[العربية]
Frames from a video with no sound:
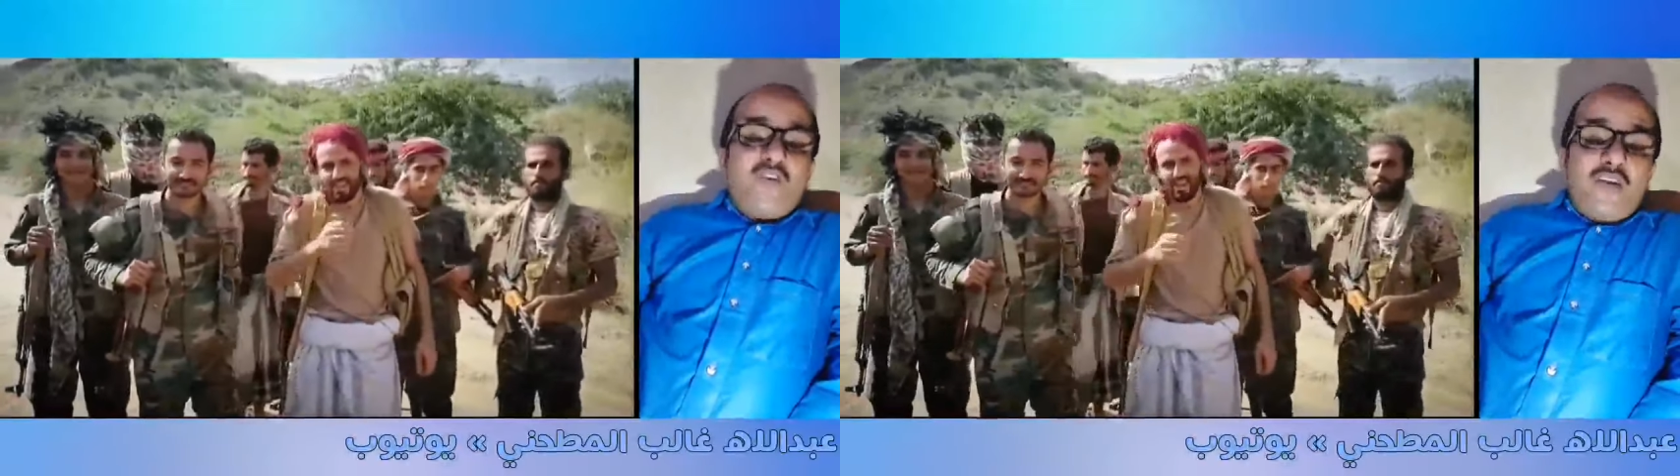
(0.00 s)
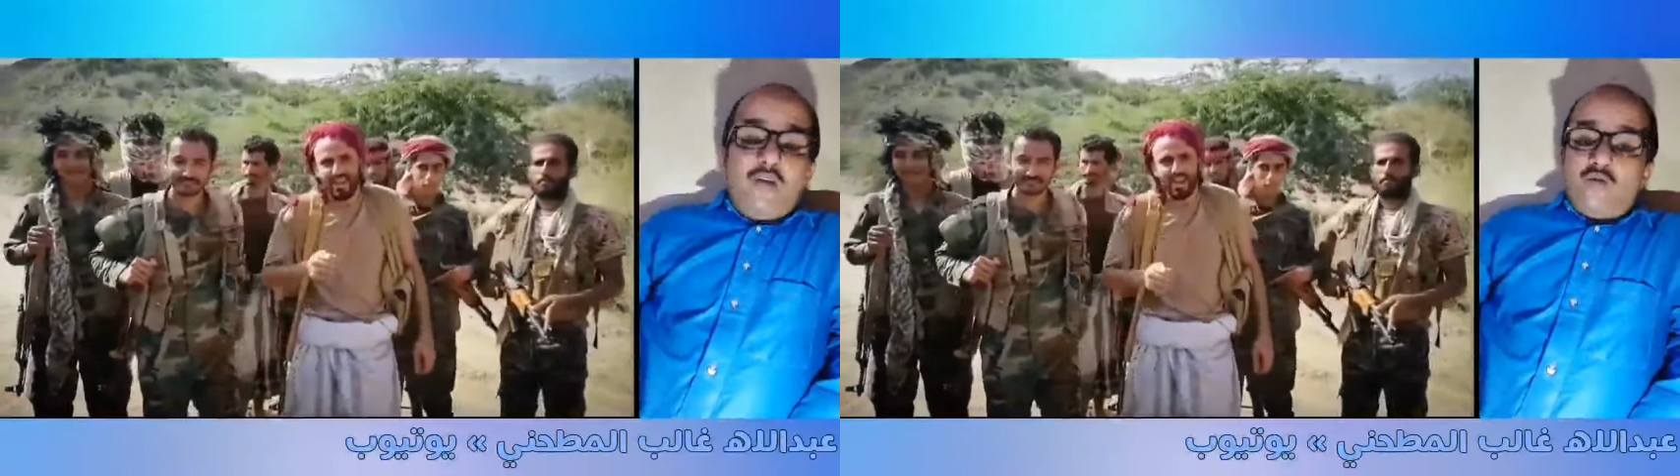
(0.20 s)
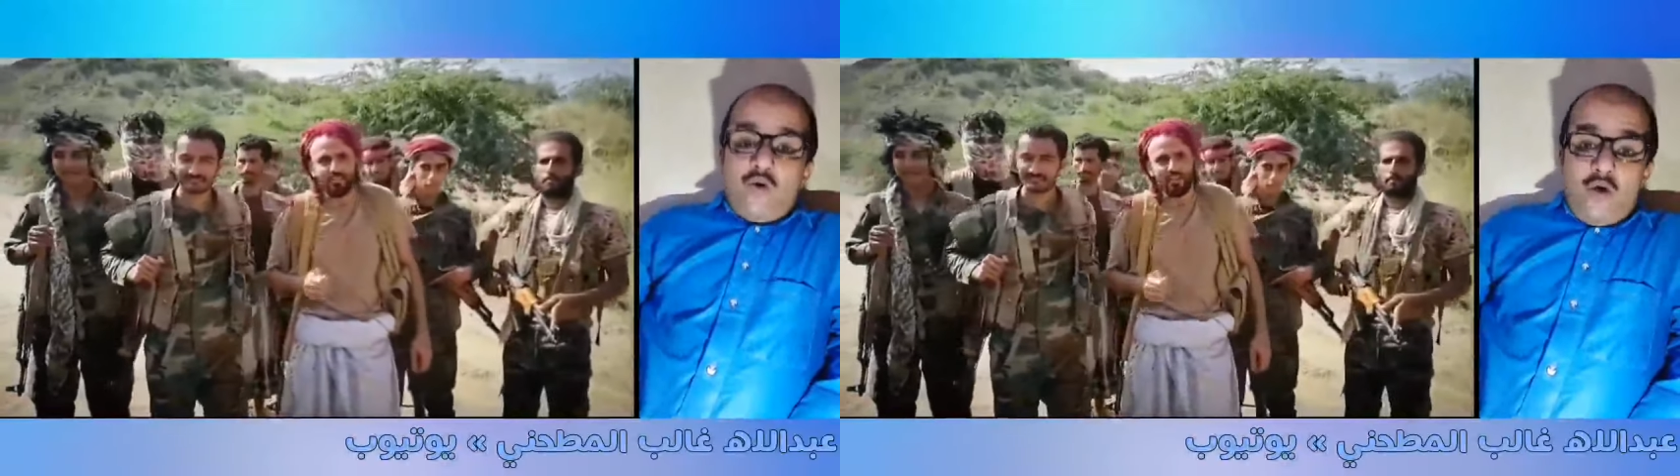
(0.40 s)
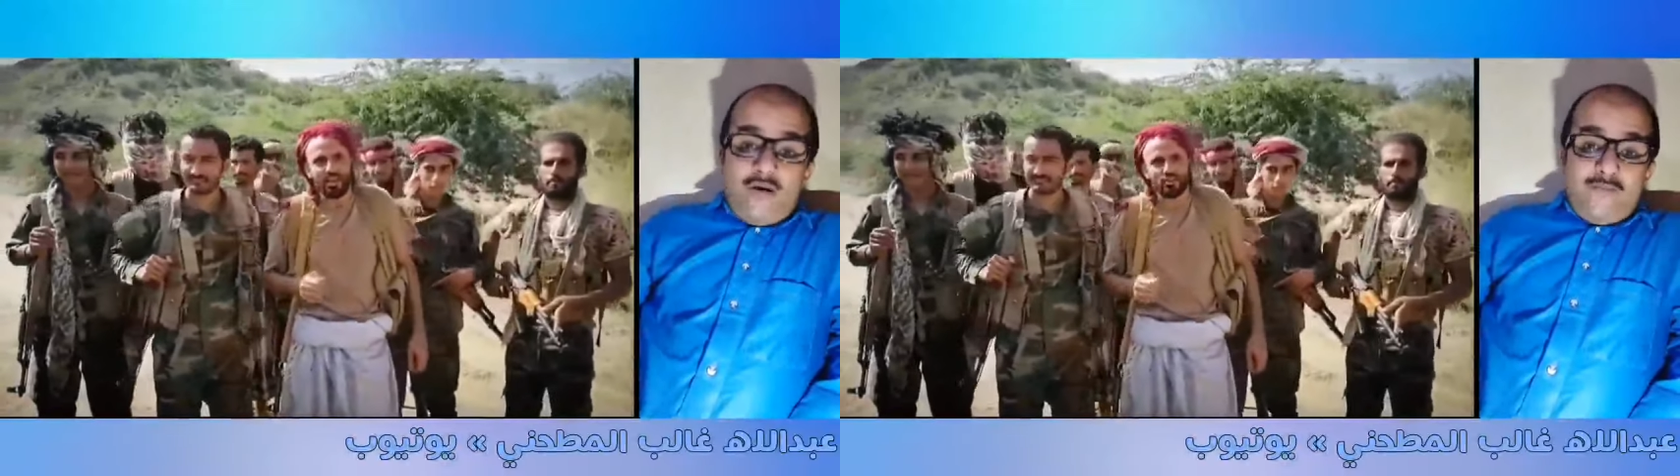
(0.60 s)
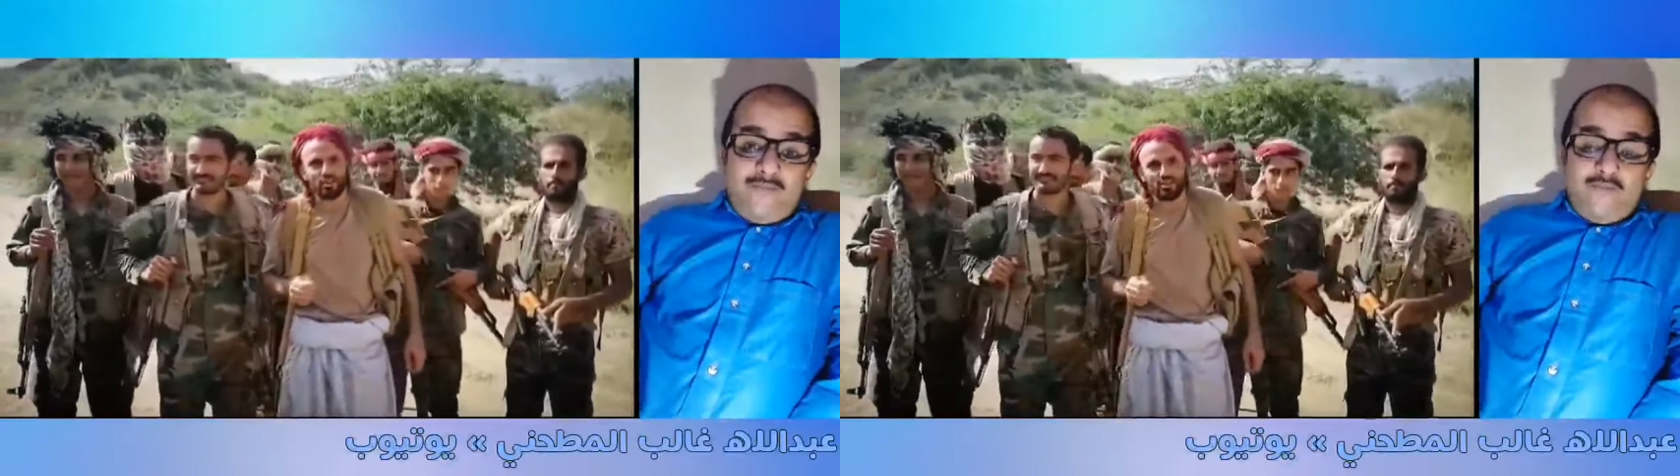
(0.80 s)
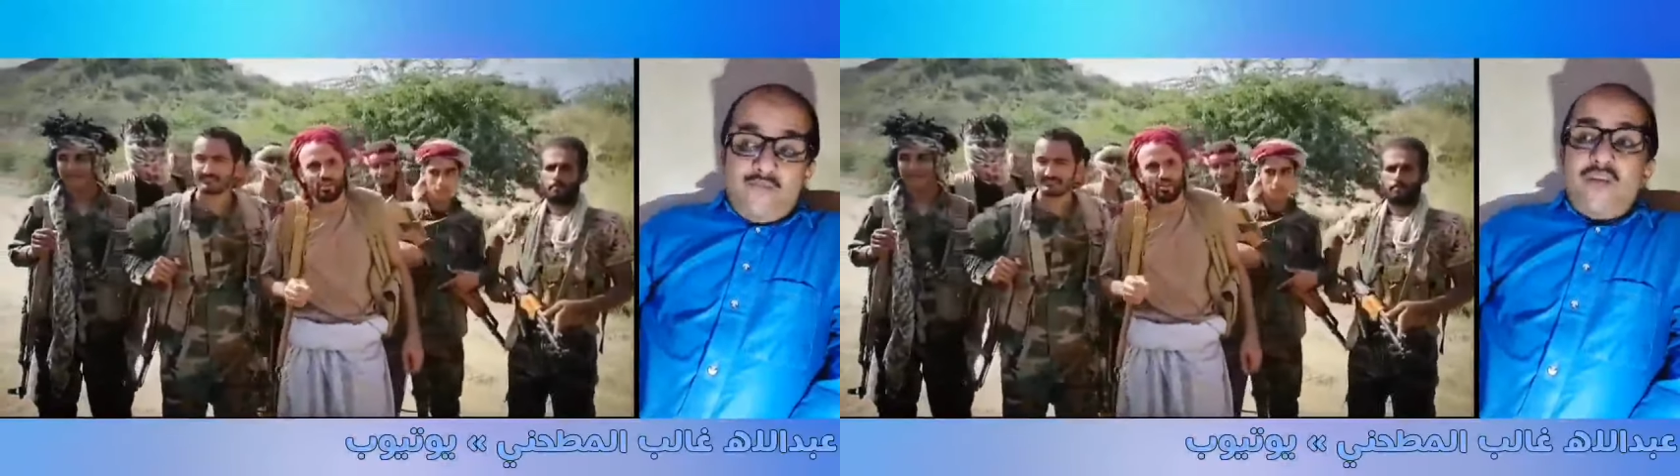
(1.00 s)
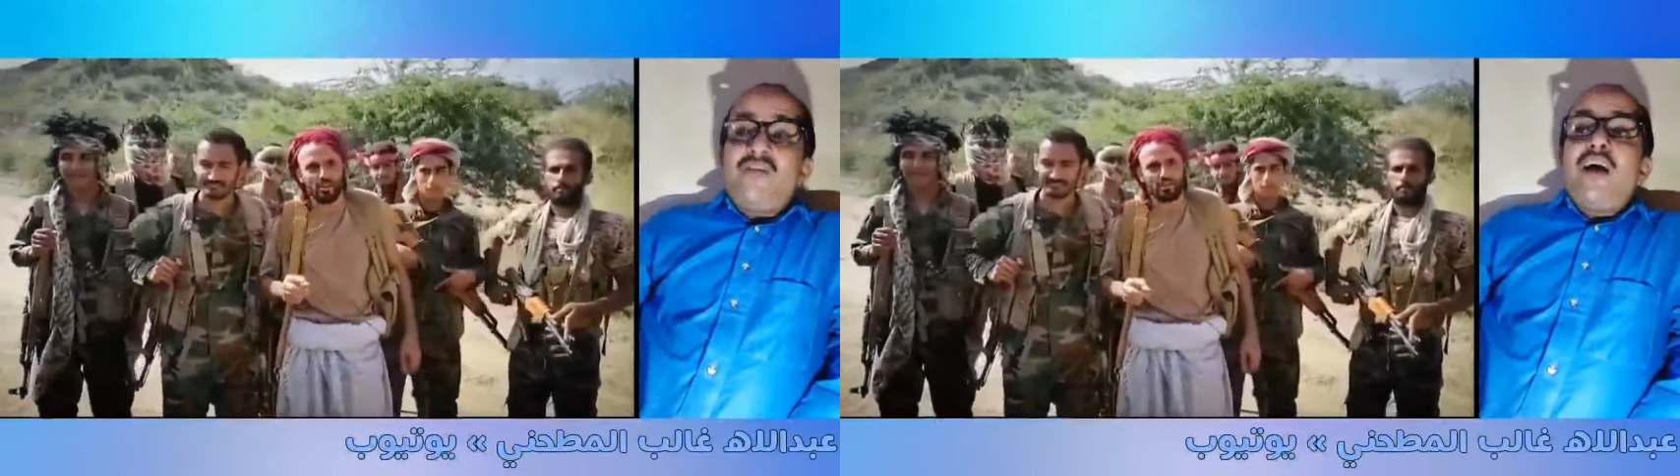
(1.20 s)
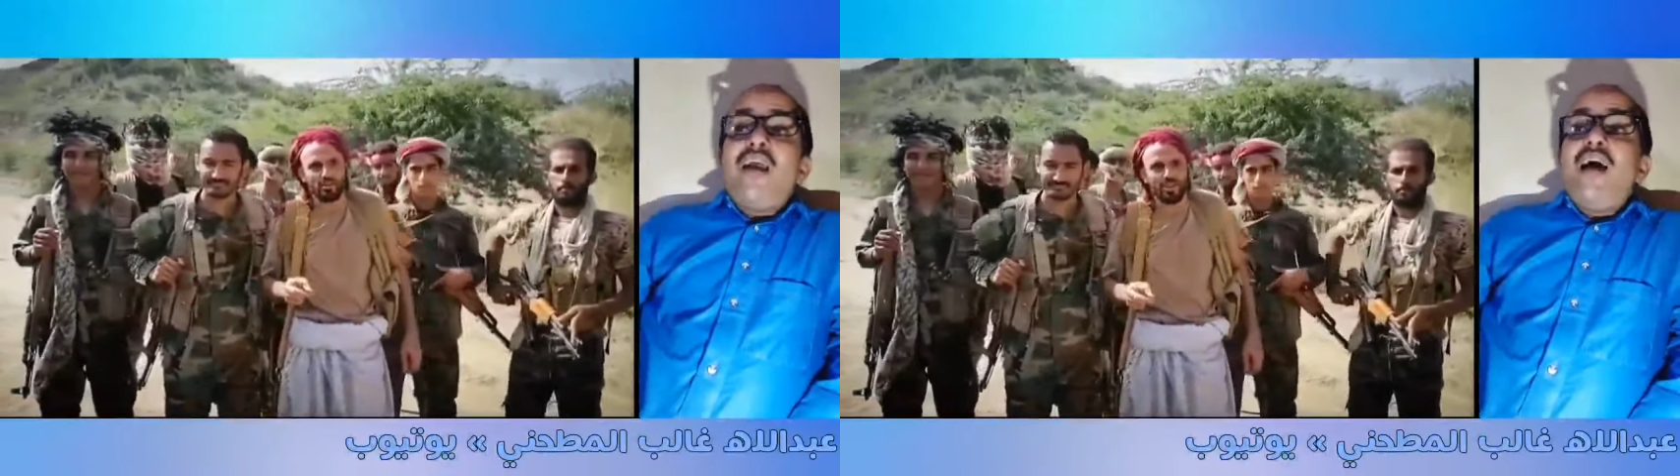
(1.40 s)
فتح الطرق
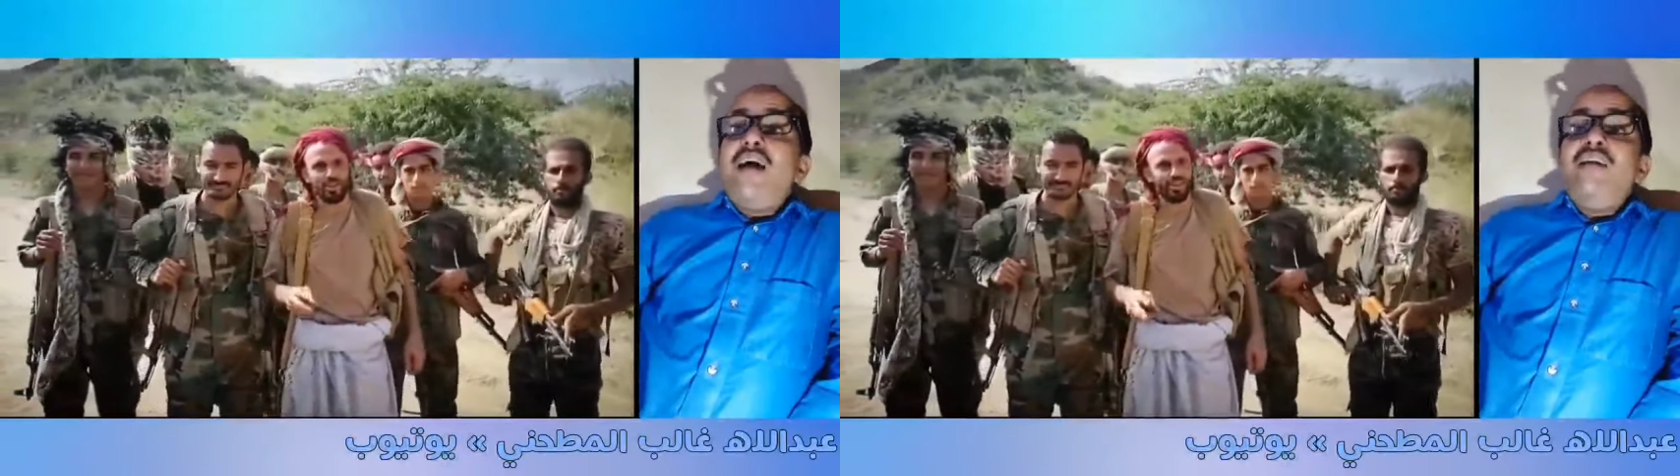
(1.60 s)
مسألة